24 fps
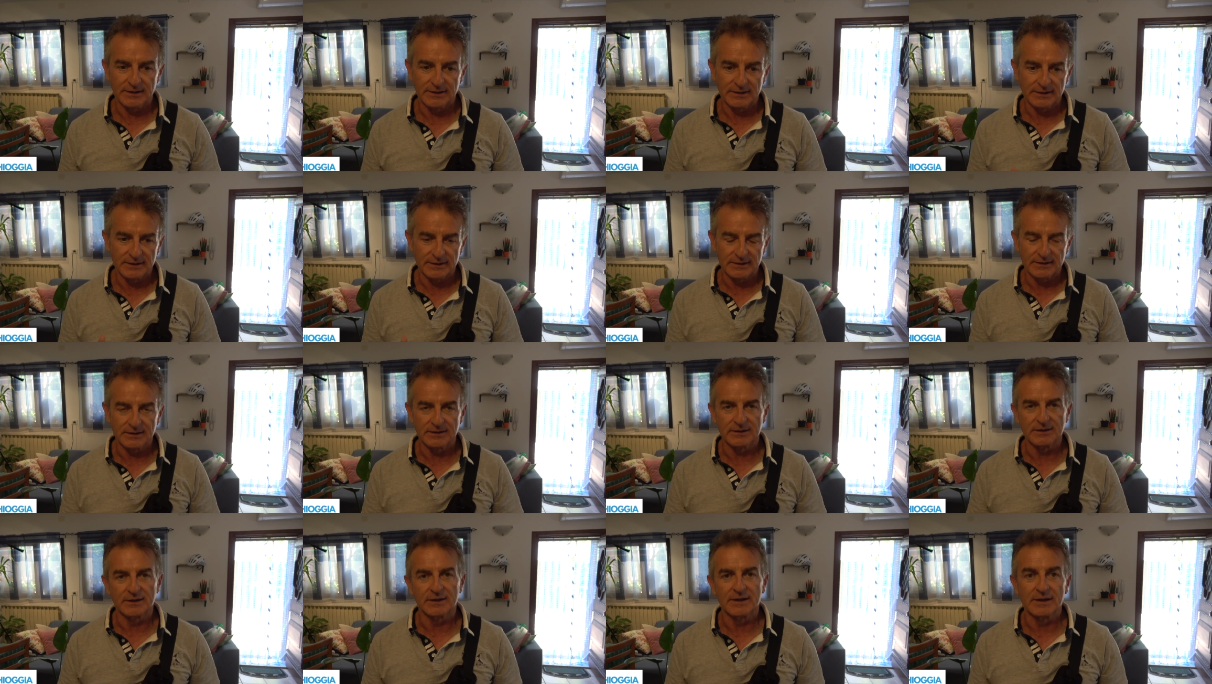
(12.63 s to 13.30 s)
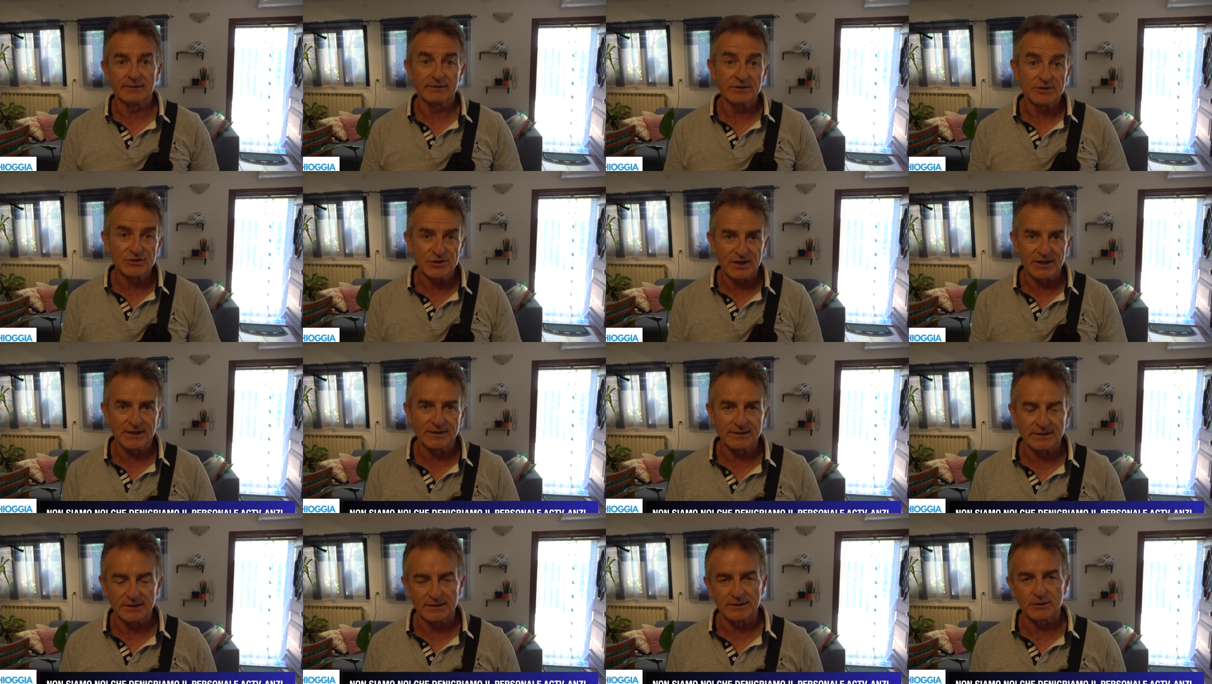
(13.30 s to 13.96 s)
alla
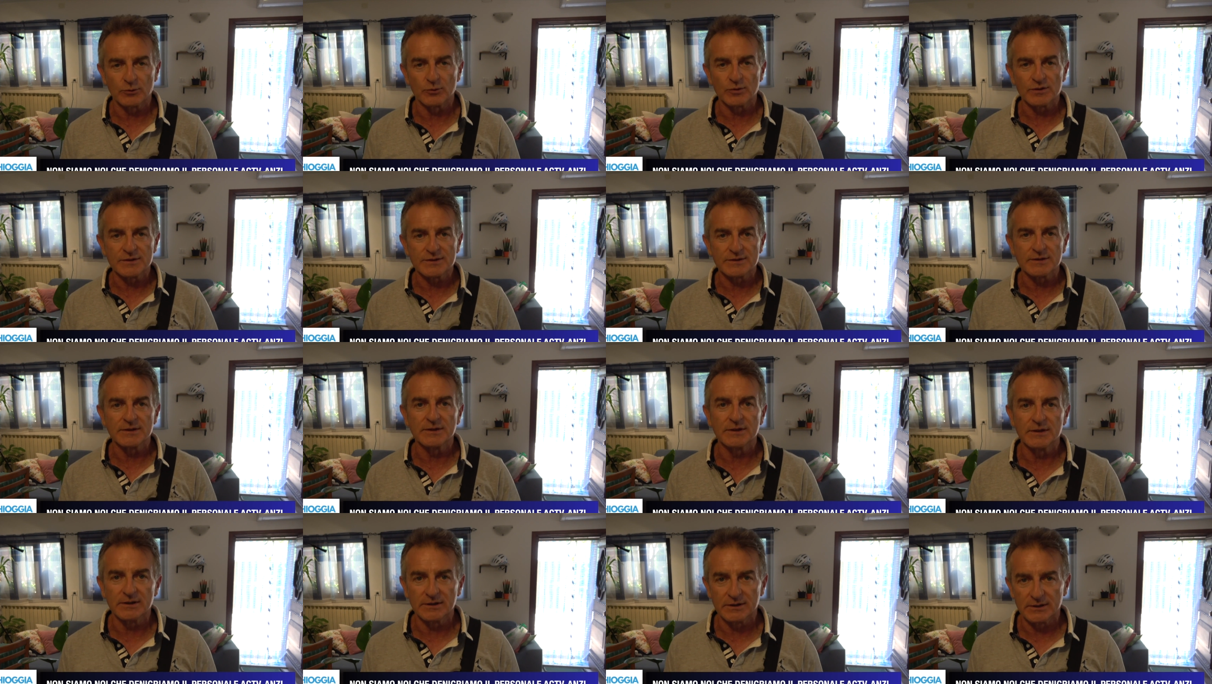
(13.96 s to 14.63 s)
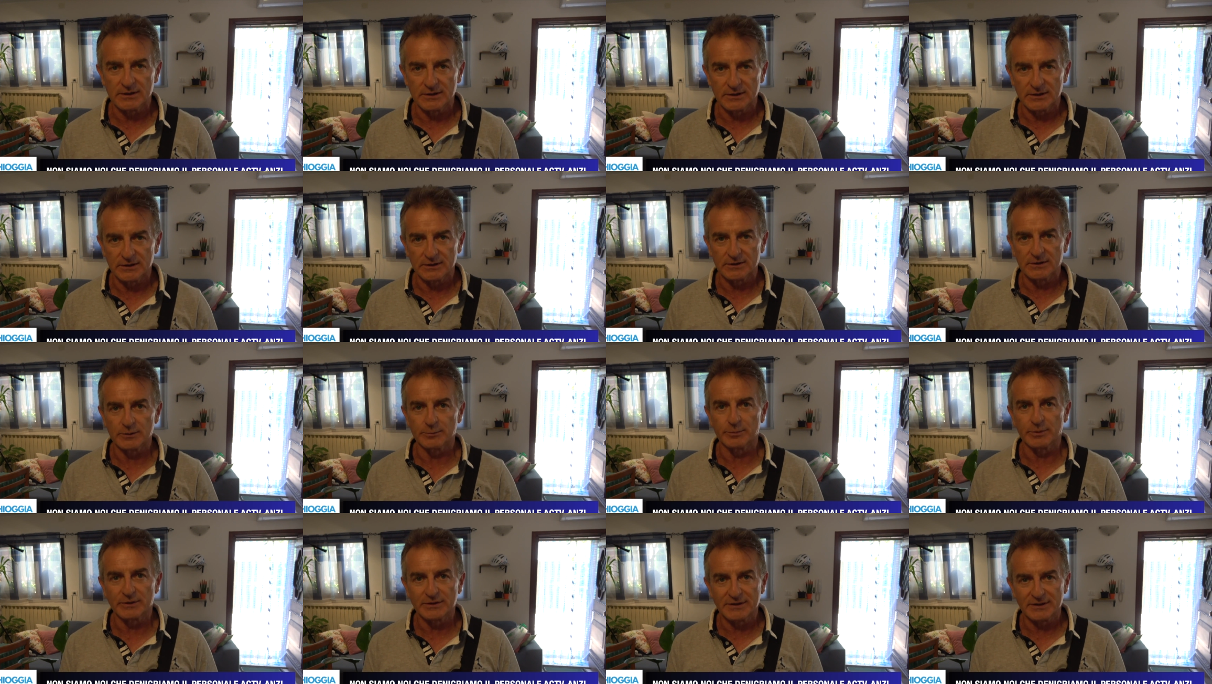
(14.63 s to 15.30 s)
vicenda di questi
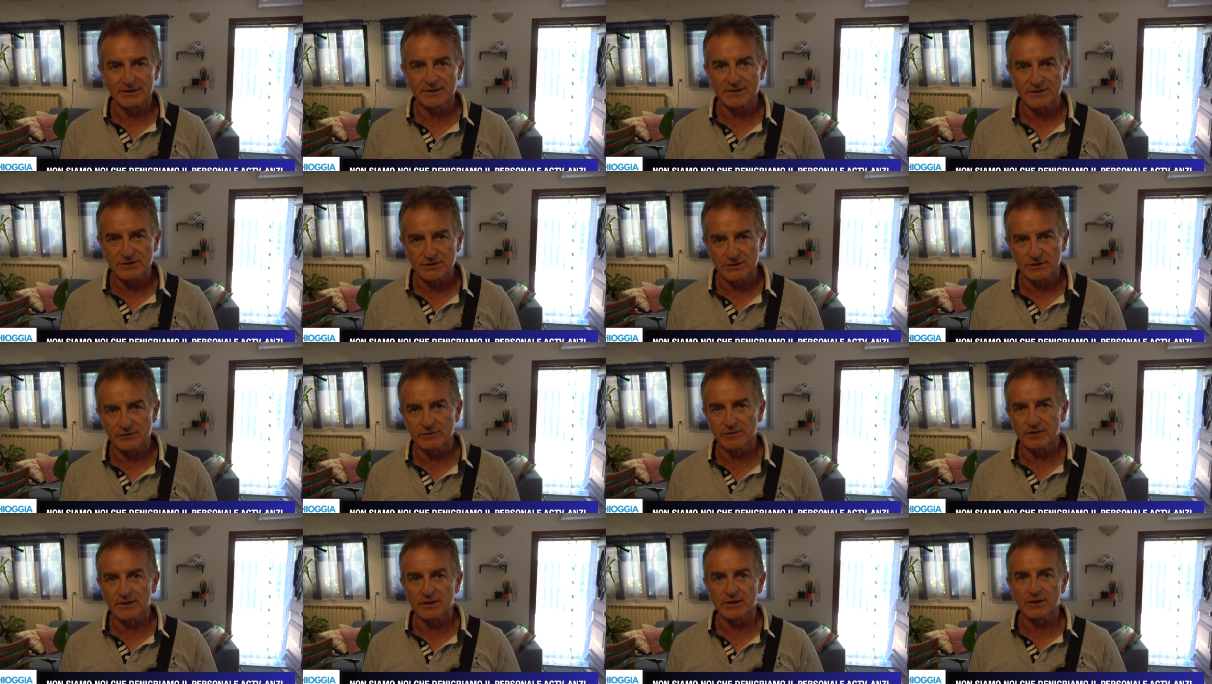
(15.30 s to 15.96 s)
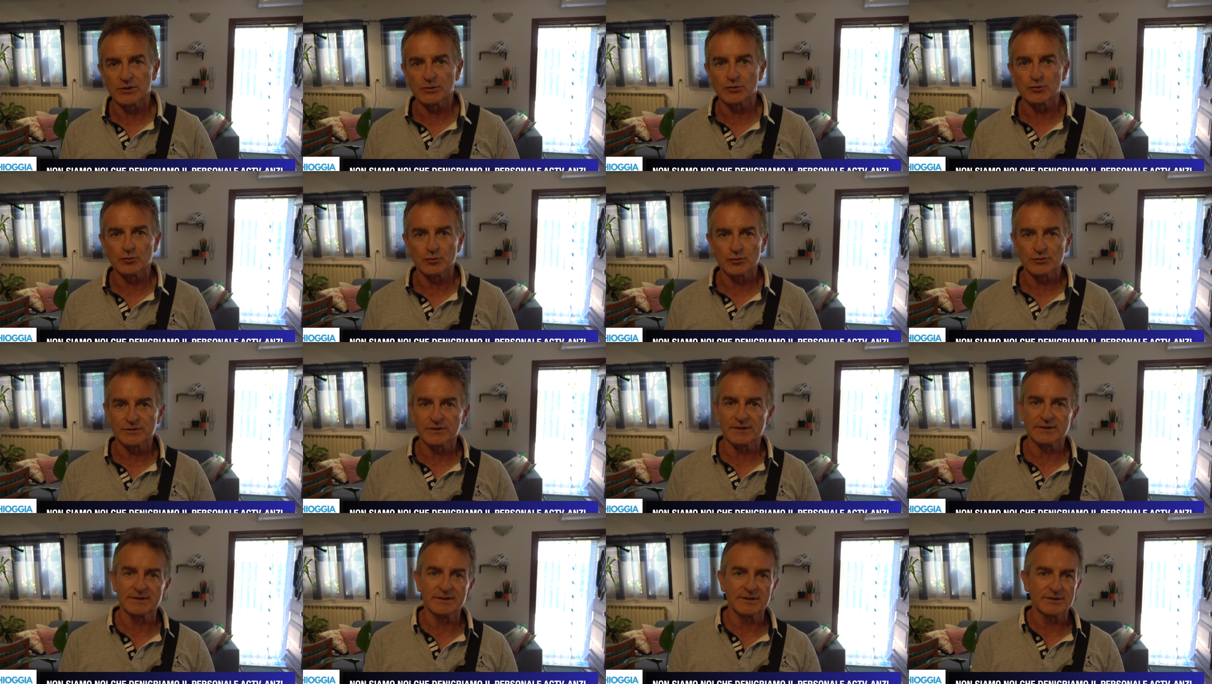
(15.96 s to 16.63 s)
dipendenti CTV che sono
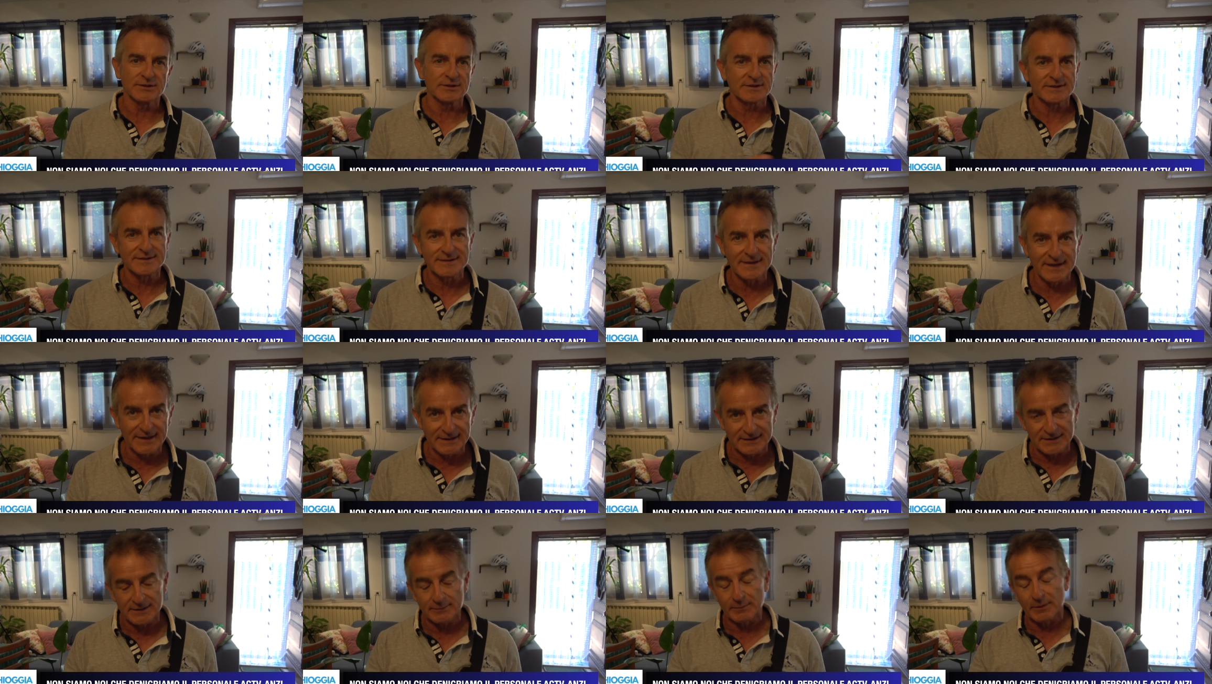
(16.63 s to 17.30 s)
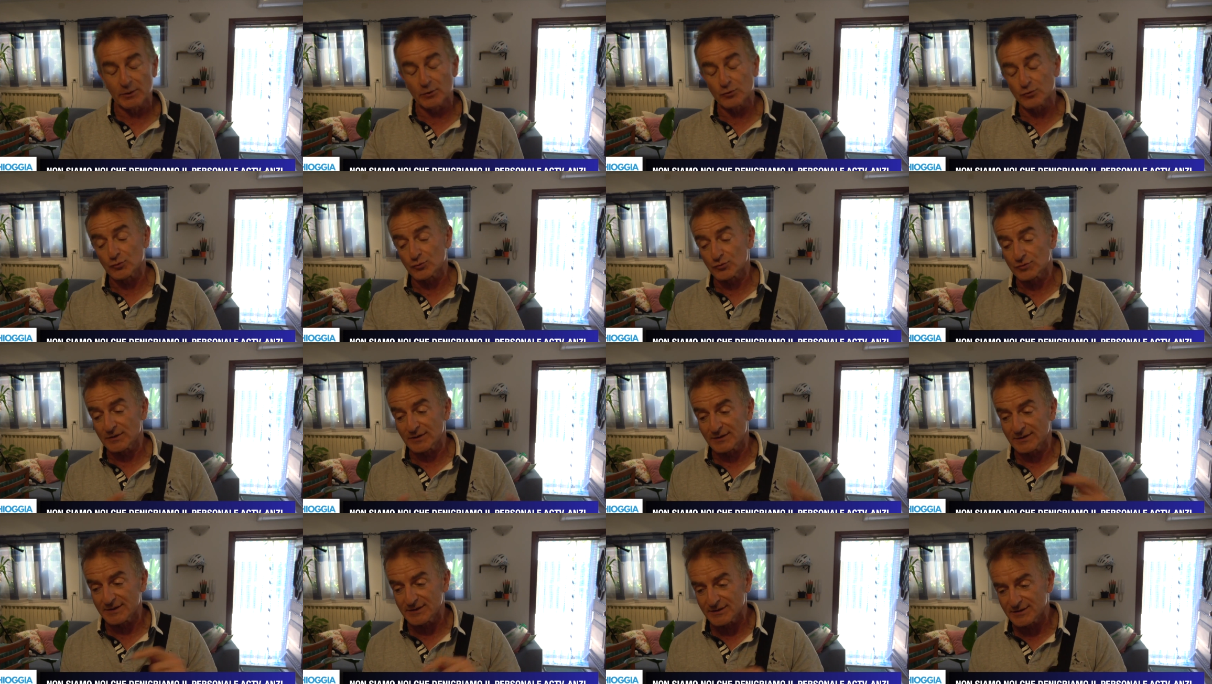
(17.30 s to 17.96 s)
stati licenziati ma non sono
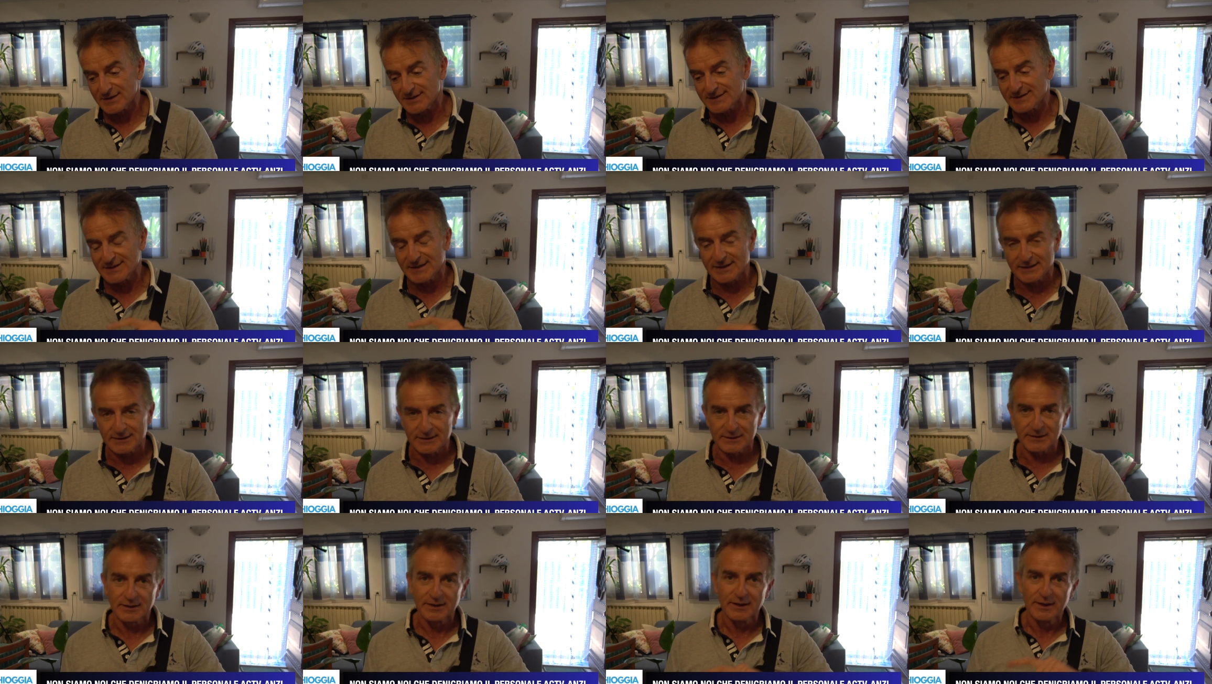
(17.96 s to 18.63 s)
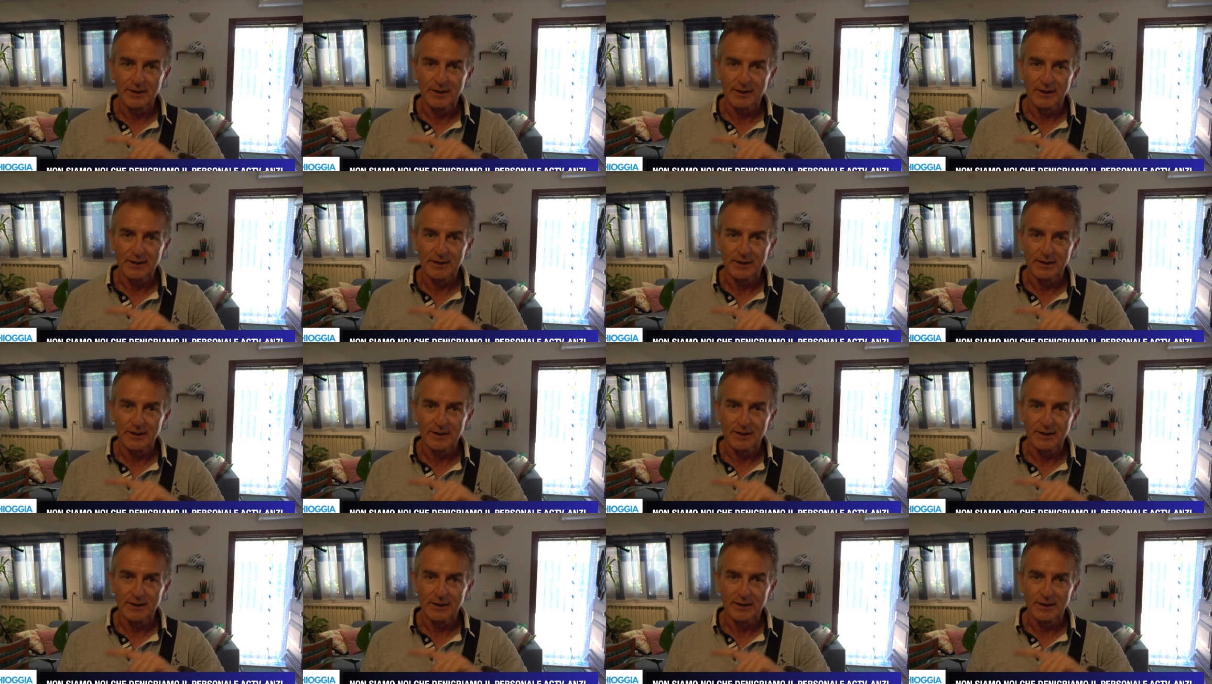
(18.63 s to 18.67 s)
stati licenziati